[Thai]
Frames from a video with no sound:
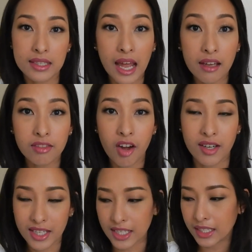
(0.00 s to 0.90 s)
ณตอน
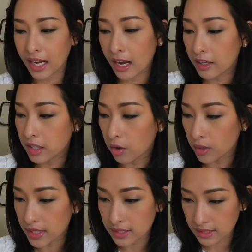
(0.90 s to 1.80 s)
นี้นะแล้วเดี๋ยว
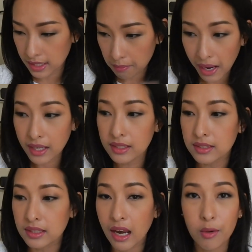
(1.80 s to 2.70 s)
อีกสักพักห
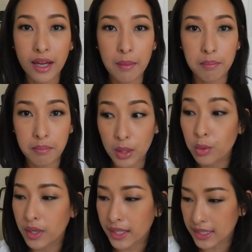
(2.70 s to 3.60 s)
นึ่งเรากลับมา
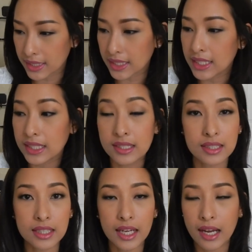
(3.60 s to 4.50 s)
ดูกันอีกทีหนึ่
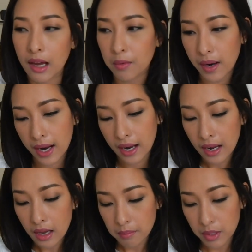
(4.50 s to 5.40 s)
งนะคะ ว่า
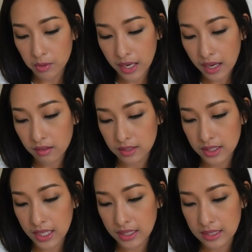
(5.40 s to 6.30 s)
ผิวหน้าของ
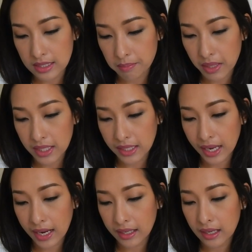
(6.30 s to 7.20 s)
TK เนี่ยจะเป็นยังไง